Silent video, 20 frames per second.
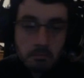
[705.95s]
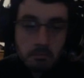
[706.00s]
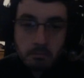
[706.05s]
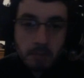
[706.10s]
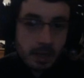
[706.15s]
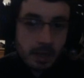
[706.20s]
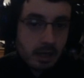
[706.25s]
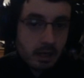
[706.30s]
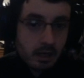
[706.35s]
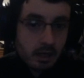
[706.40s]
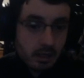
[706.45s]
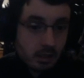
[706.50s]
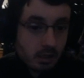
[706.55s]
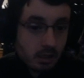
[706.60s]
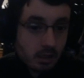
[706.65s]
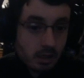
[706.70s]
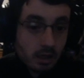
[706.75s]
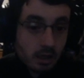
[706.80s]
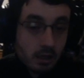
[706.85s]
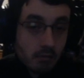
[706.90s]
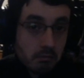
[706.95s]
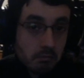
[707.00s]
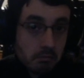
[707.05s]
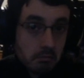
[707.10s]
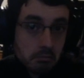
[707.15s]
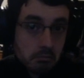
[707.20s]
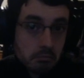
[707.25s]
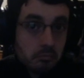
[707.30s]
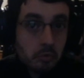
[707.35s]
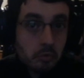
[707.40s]
Para rellenar.
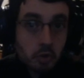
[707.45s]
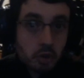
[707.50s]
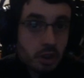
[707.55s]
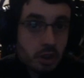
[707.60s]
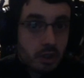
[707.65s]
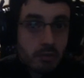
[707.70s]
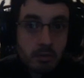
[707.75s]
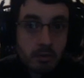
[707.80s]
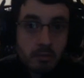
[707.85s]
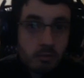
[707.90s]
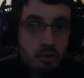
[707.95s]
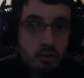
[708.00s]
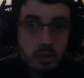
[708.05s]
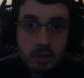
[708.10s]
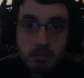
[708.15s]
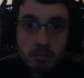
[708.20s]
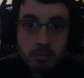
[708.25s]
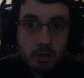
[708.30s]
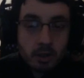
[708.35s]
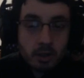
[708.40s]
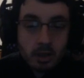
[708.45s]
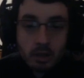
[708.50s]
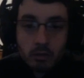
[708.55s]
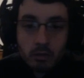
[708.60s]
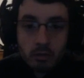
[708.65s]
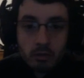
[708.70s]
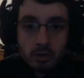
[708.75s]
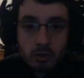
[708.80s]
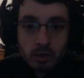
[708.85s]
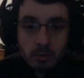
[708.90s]
Nos sirve pues si ponen
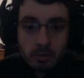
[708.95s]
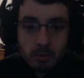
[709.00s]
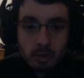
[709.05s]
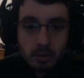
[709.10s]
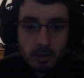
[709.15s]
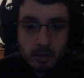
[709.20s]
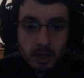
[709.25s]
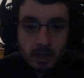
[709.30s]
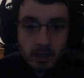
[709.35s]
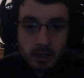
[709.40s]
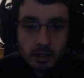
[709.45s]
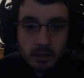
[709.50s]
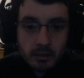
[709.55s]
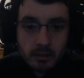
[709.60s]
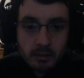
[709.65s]
algún tipo de mágica.